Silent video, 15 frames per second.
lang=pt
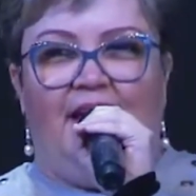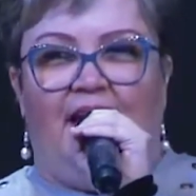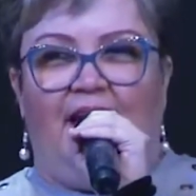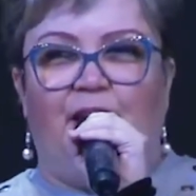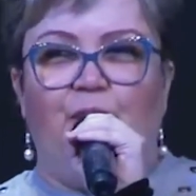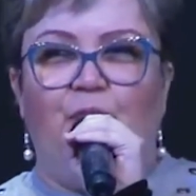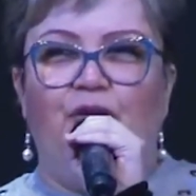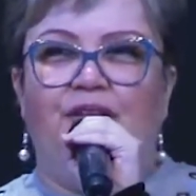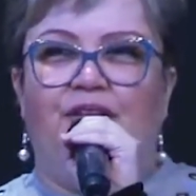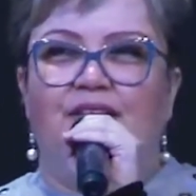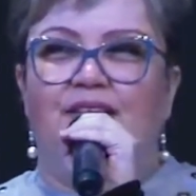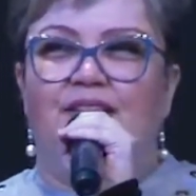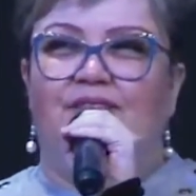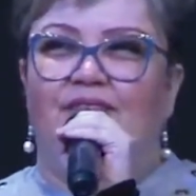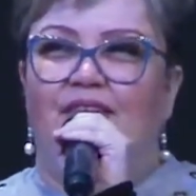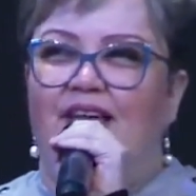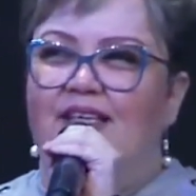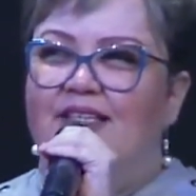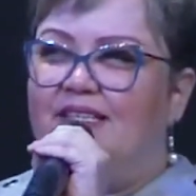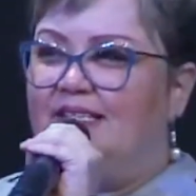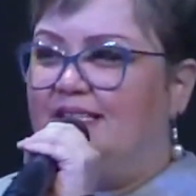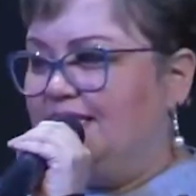é que muitas
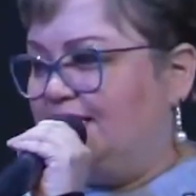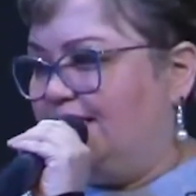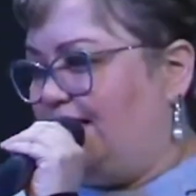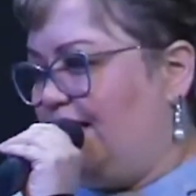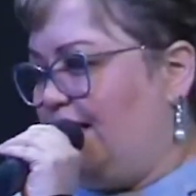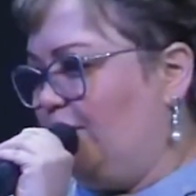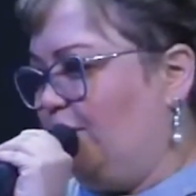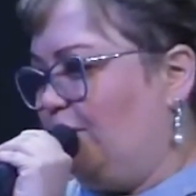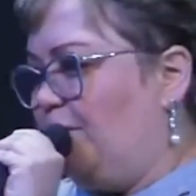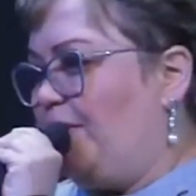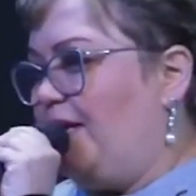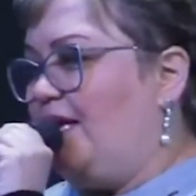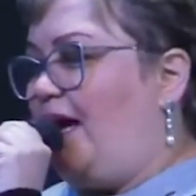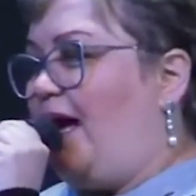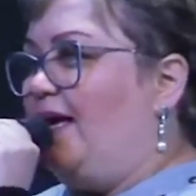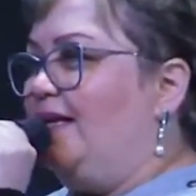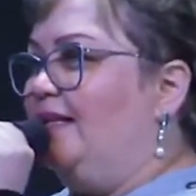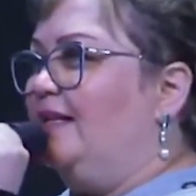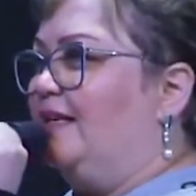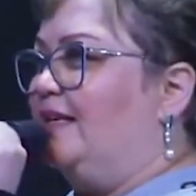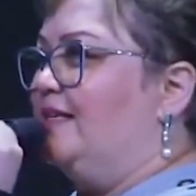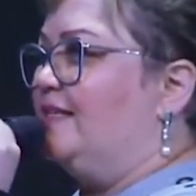vezes, estando,
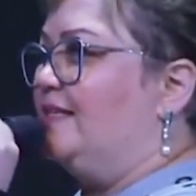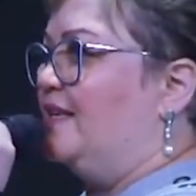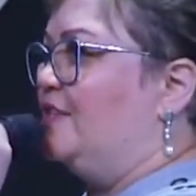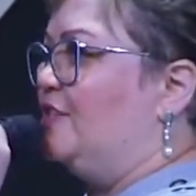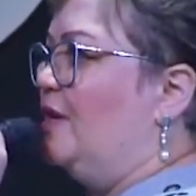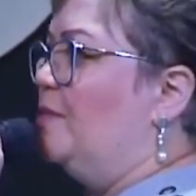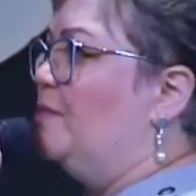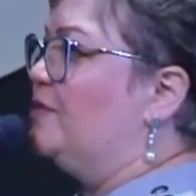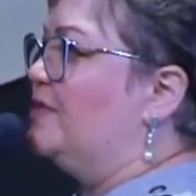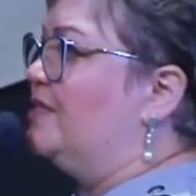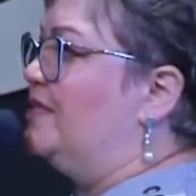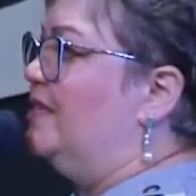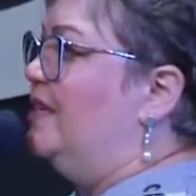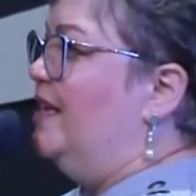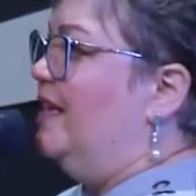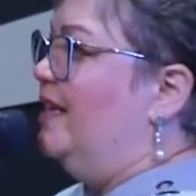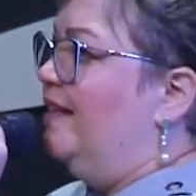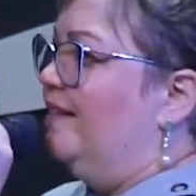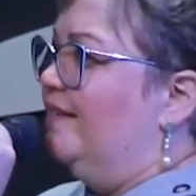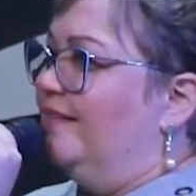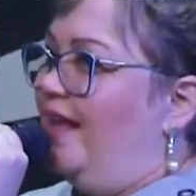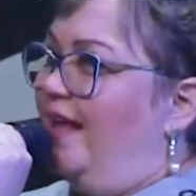ainda que estejamos
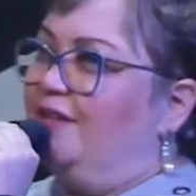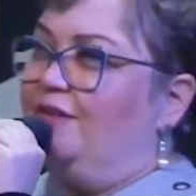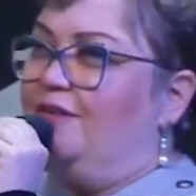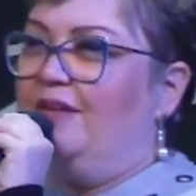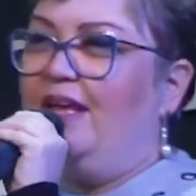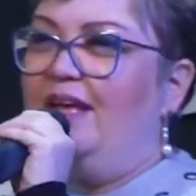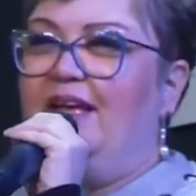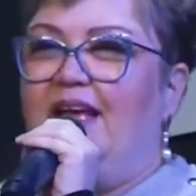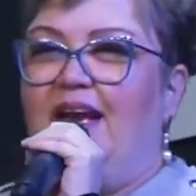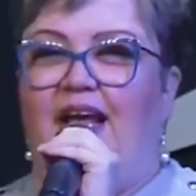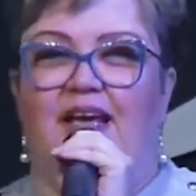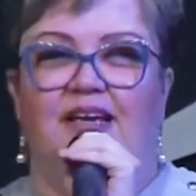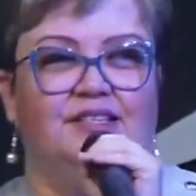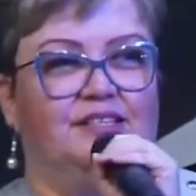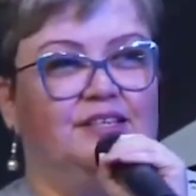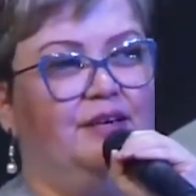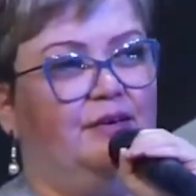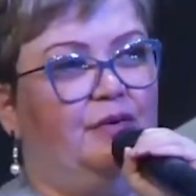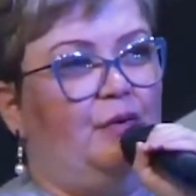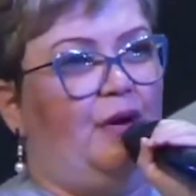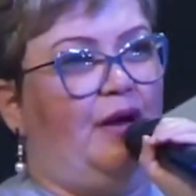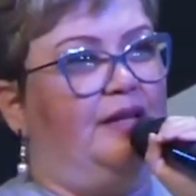dentro da igreja,
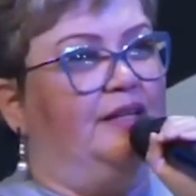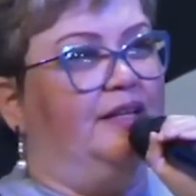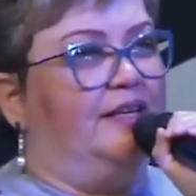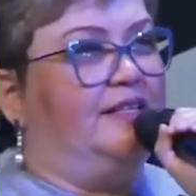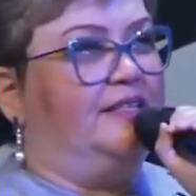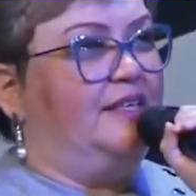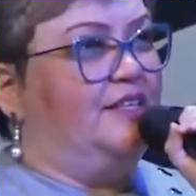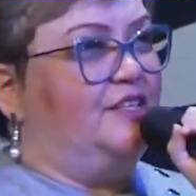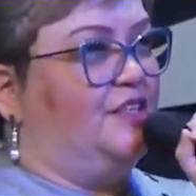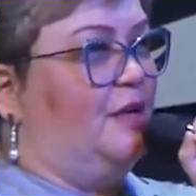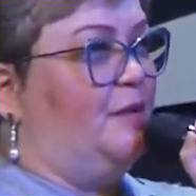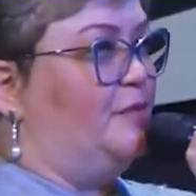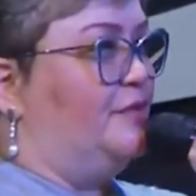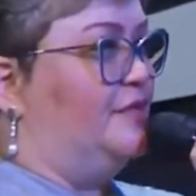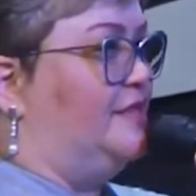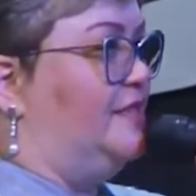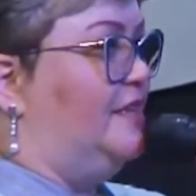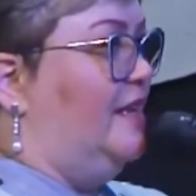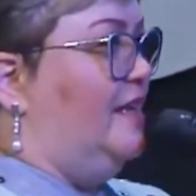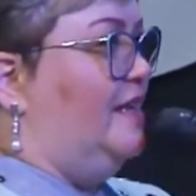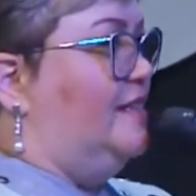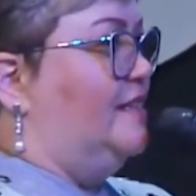ou ainda que sejamos
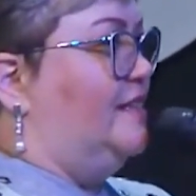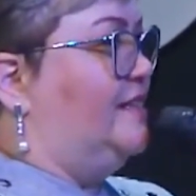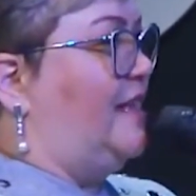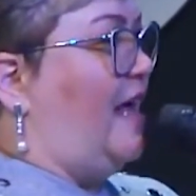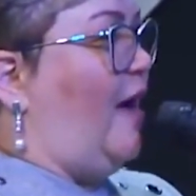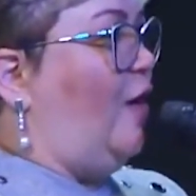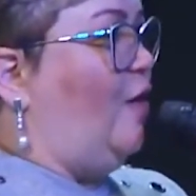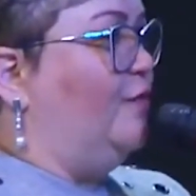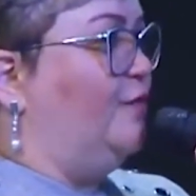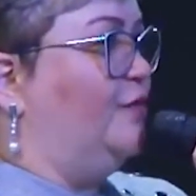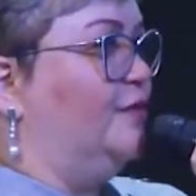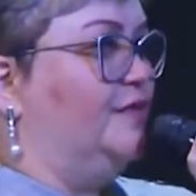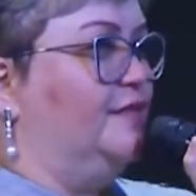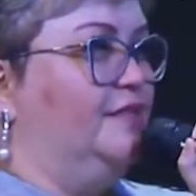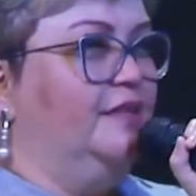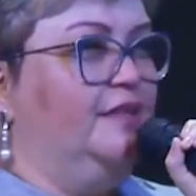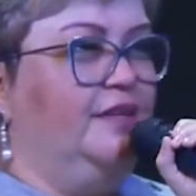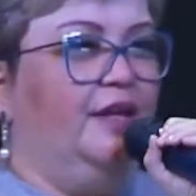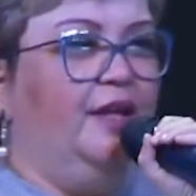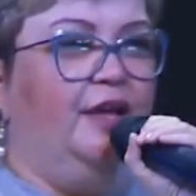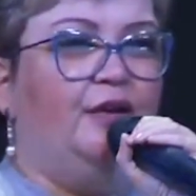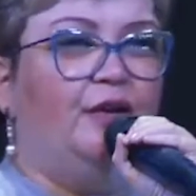salvos,
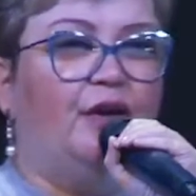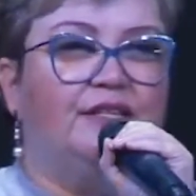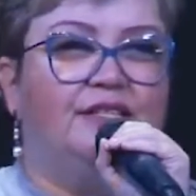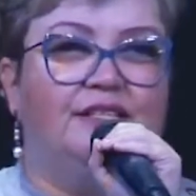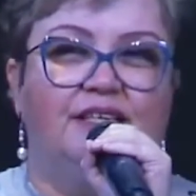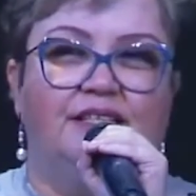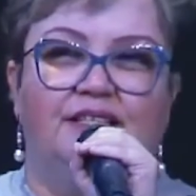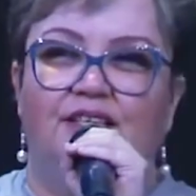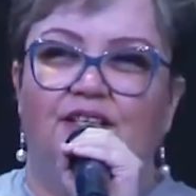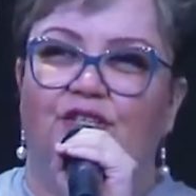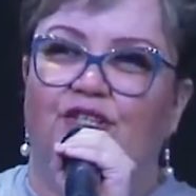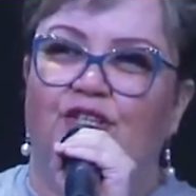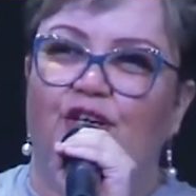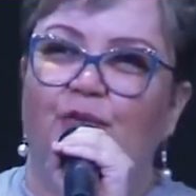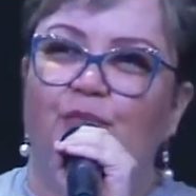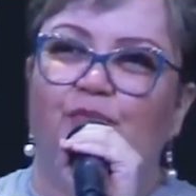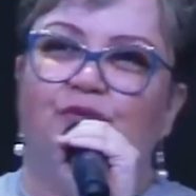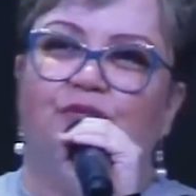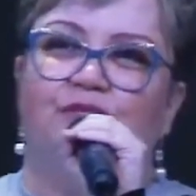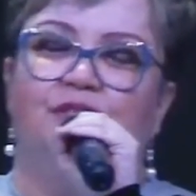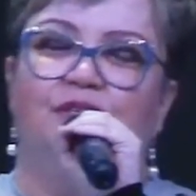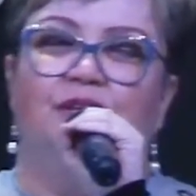nós
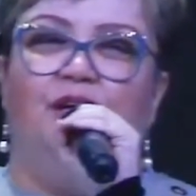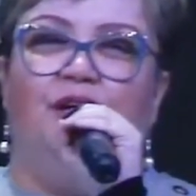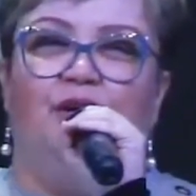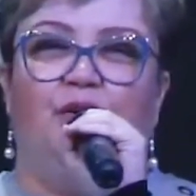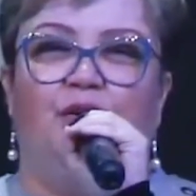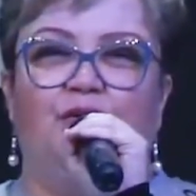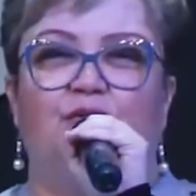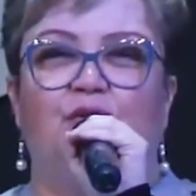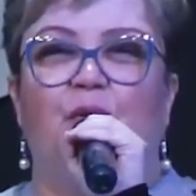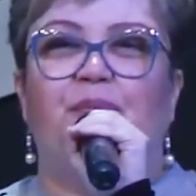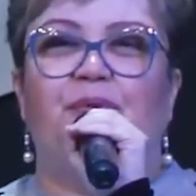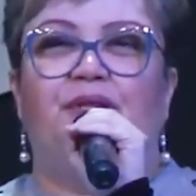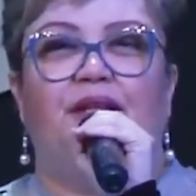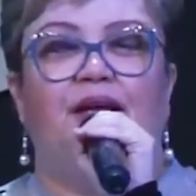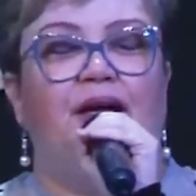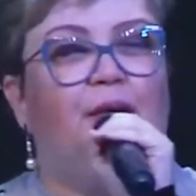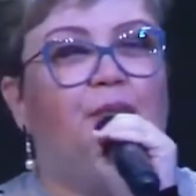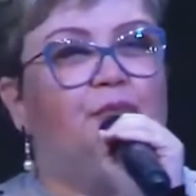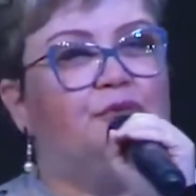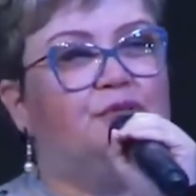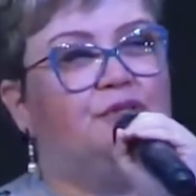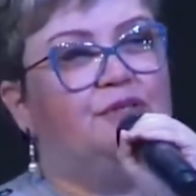decidimos, nós
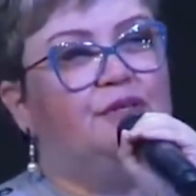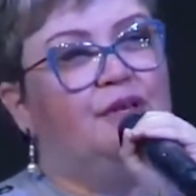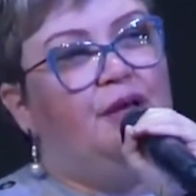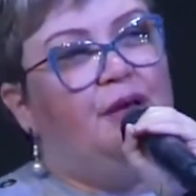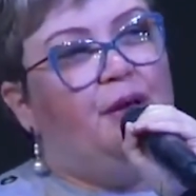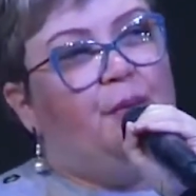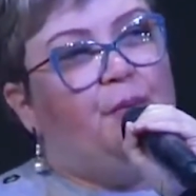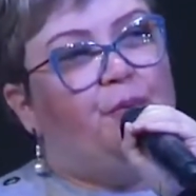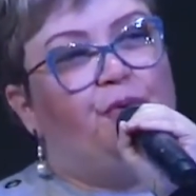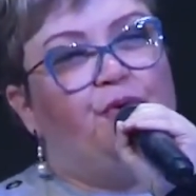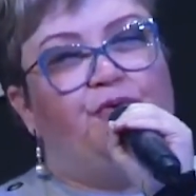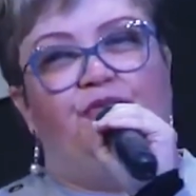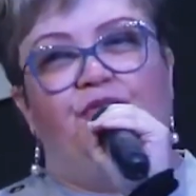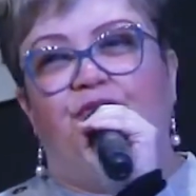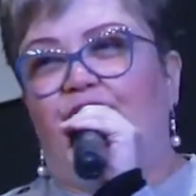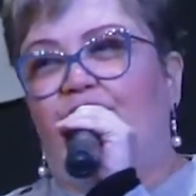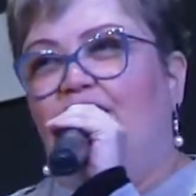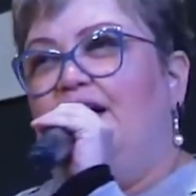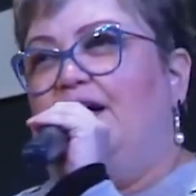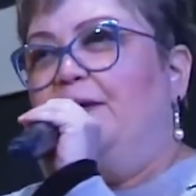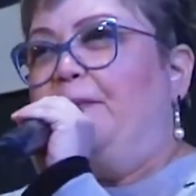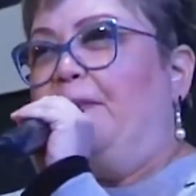optamos por
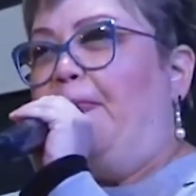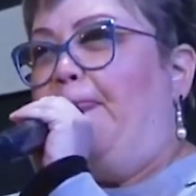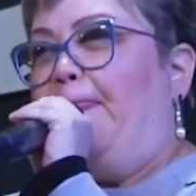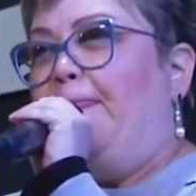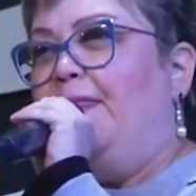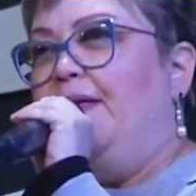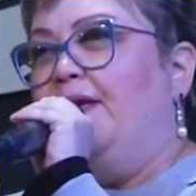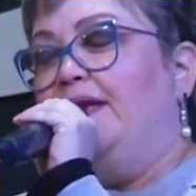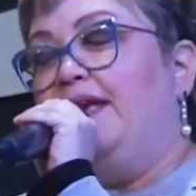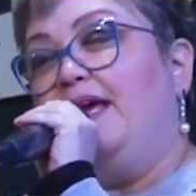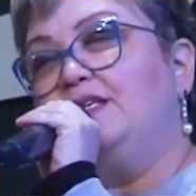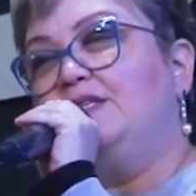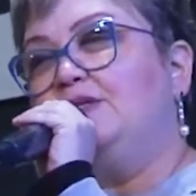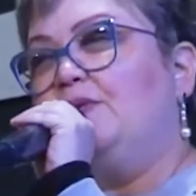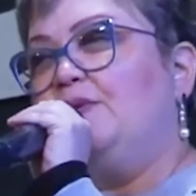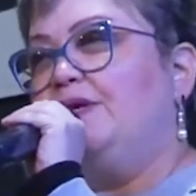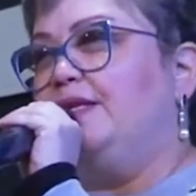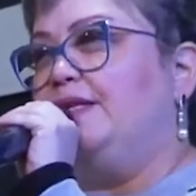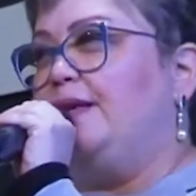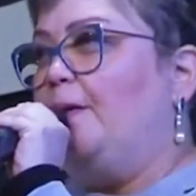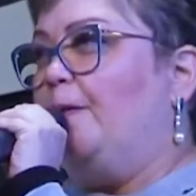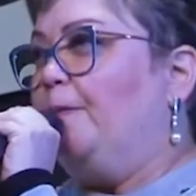viver na
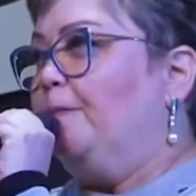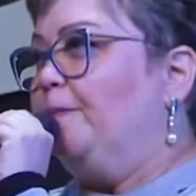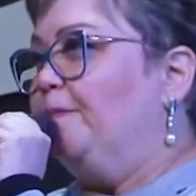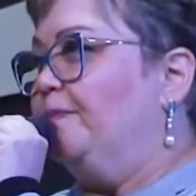escuridão.